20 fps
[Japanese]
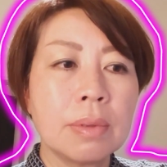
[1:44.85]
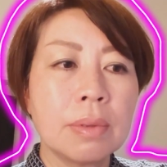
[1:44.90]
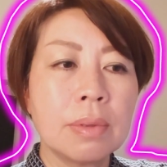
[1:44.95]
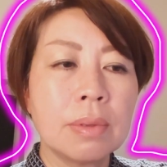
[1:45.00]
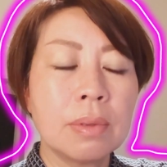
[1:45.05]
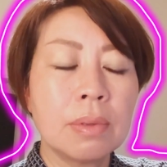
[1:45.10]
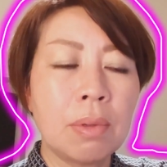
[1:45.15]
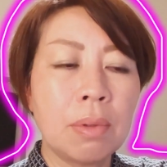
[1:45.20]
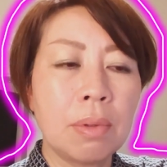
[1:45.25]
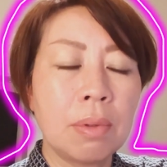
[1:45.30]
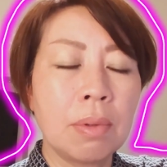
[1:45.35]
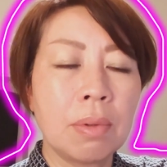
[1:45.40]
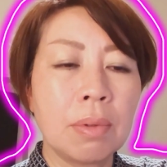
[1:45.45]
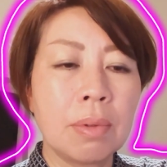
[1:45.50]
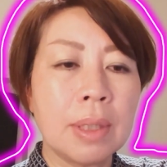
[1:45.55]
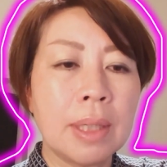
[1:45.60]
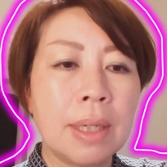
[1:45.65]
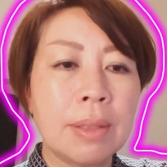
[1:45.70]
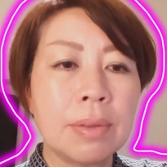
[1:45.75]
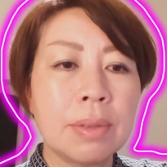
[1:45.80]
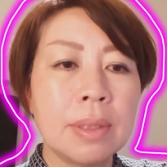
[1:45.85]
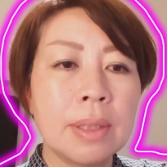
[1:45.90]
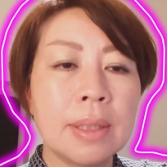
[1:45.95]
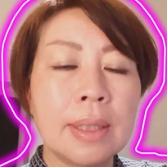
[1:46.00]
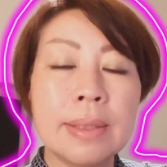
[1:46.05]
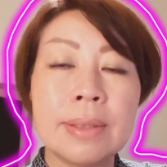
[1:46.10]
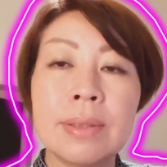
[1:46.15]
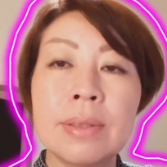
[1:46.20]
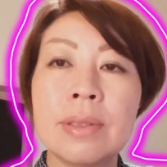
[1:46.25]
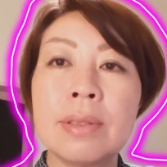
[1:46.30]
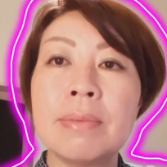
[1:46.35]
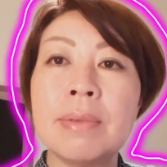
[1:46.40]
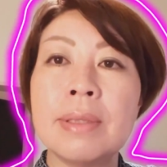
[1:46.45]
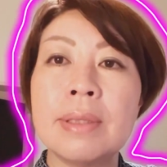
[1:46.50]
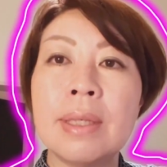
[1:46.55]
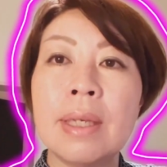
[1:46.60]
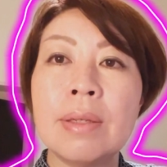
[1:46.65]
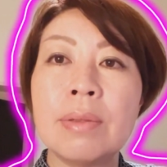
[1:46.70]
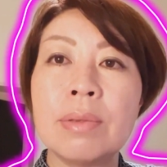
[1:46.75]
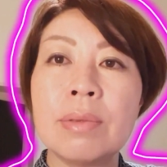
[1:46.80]
道や国が進め
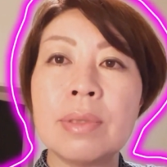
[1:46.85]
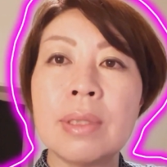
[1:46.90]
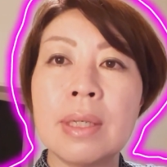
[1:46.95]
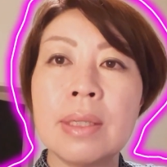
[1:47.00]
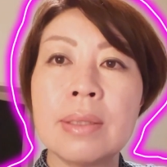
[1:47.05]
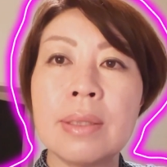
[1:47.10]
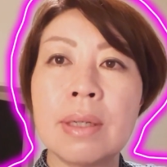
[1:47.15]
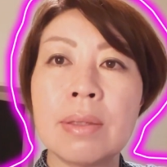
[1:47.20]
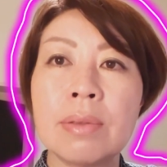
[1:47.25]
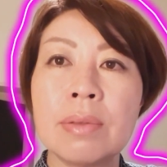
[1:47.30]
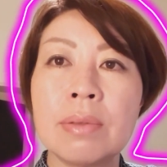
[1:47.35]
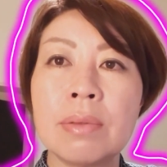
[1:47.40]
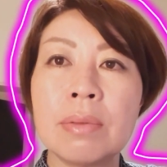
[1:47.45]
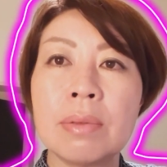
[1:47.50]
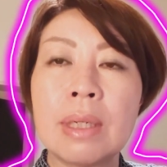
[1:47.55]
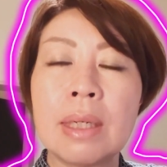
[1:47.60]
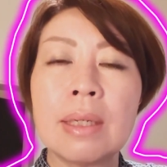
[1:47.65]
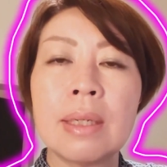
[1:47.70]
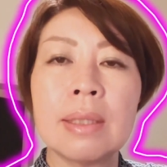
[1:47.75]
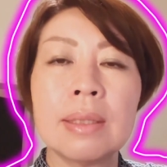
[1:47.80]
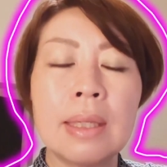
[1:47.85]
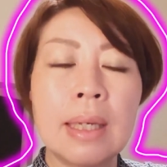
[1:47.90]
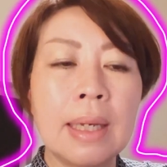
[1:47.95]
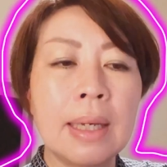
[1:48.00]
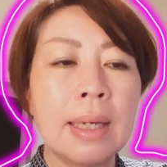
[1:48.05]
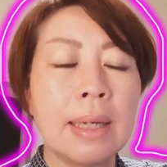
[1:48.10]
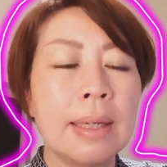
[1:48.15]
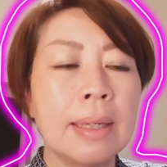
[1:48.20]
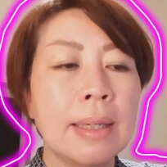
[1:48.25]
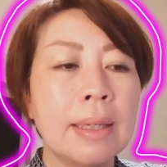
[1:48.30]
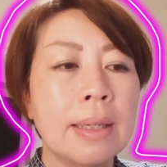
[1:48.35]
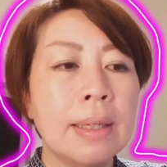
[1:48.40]
ていく政策の中で